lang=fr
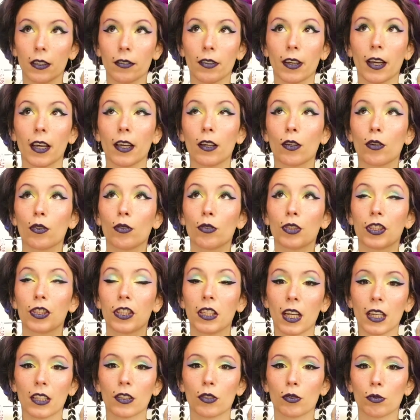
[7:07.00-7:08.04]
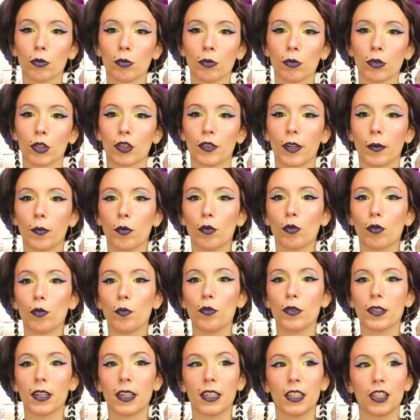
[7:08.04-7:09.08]
C'est vrai que chez Action, je vais beaucoup
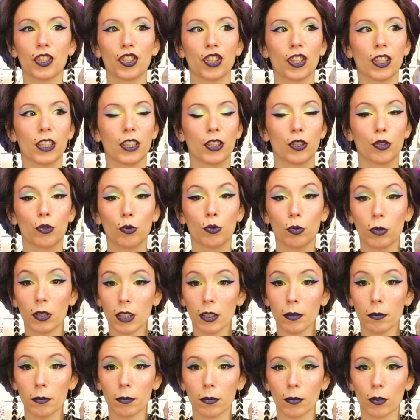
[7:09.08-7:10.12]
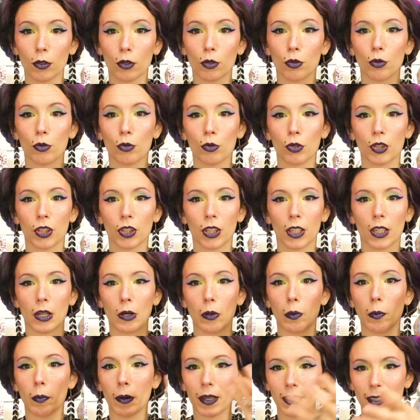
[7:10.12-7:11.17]
plus aller chez les outils chez
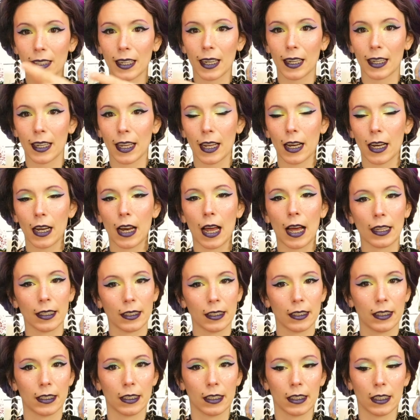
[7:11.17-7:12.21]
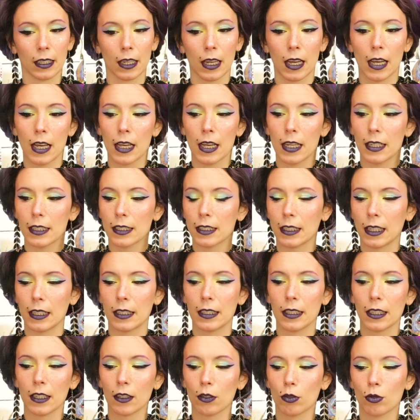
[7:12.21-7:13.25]
le matériel artistique.
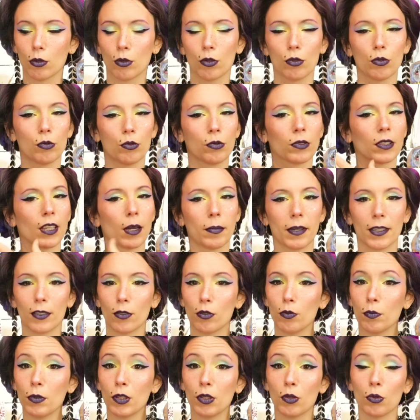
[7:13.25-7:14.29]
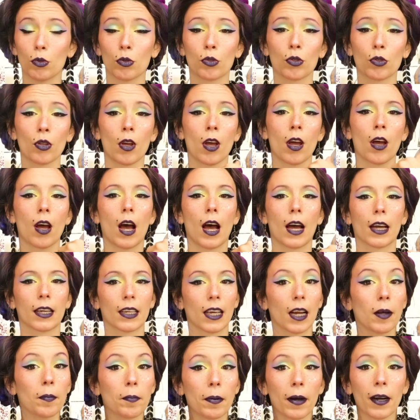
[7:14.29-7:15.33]
C'est-à-dire qu'une tablette lumineuse, un
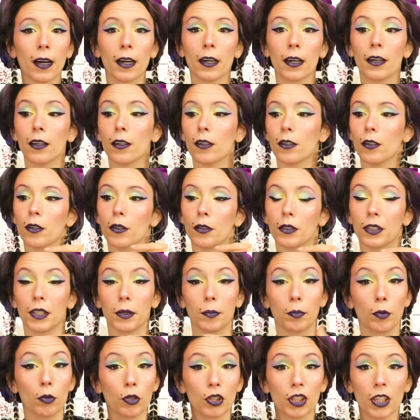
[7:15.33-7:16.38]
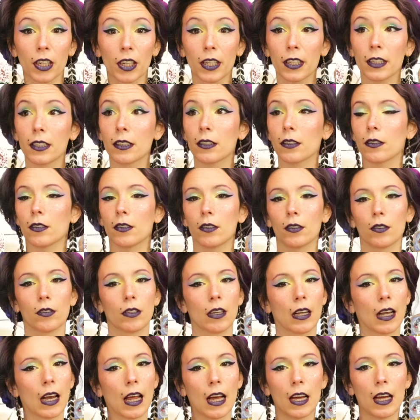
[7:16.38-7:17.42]
calepin, euh, des pochettes, euh,
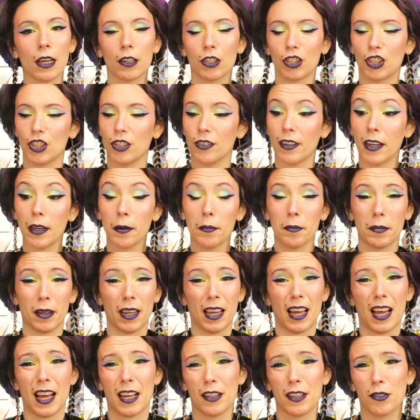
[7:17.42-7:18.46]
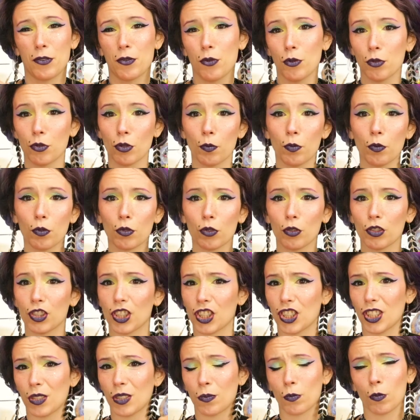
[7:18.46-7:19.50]
là j'y vais mais à 200%,
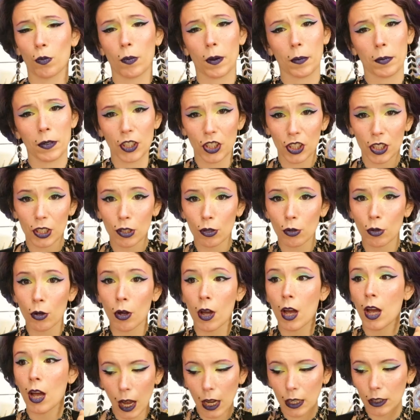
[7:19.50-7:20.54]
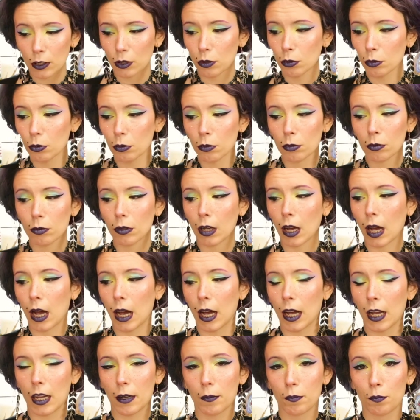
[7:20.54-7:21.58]
j'achète mon papier chez eux. Action
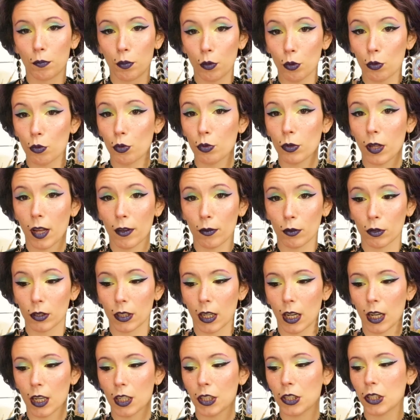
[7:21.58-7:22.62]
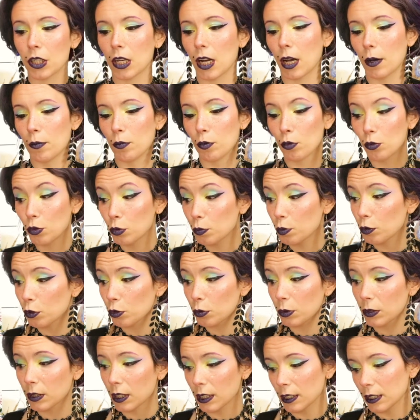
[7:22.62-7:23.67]
a beaucoup d'avantages, a beaucoup de
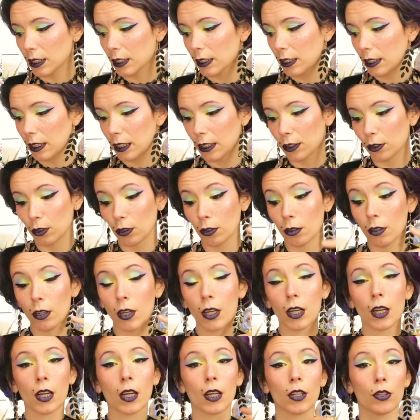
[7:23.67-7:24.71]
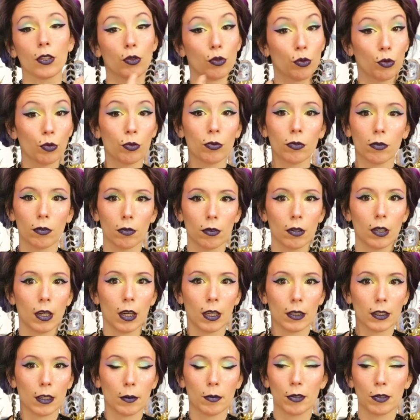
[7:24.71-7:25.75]
produits très intéressants dont
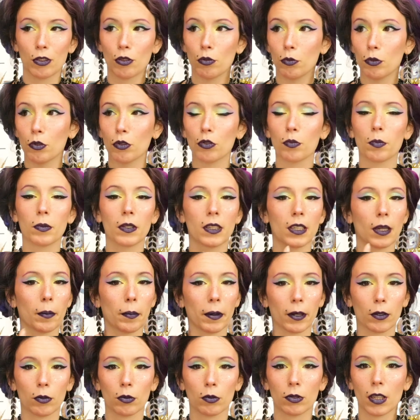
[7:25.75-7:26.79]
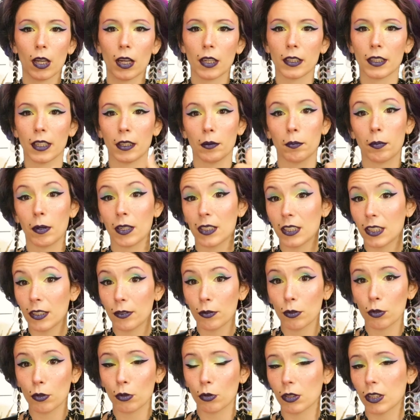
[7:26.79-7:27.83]
la tablette lumineuse, mais il n'y a pas que ça, il y a une
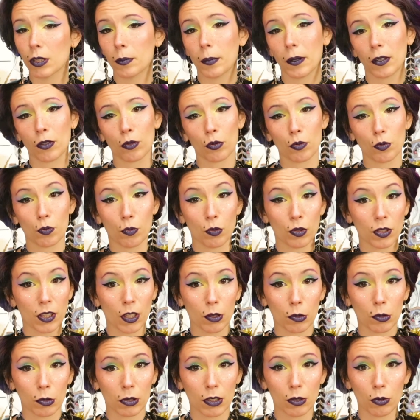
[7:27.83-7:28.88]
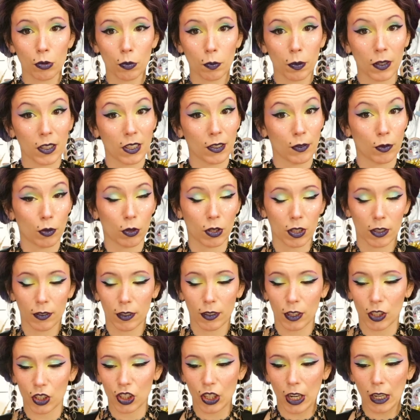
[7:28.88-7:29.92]
plastifieuse aussi, par exemple je me sers aussi d'une plastifieuse
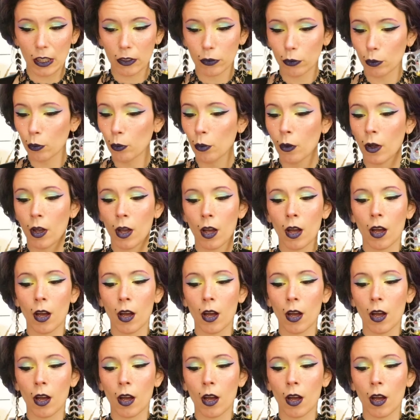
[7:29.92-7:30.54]
qui vient de chez Action.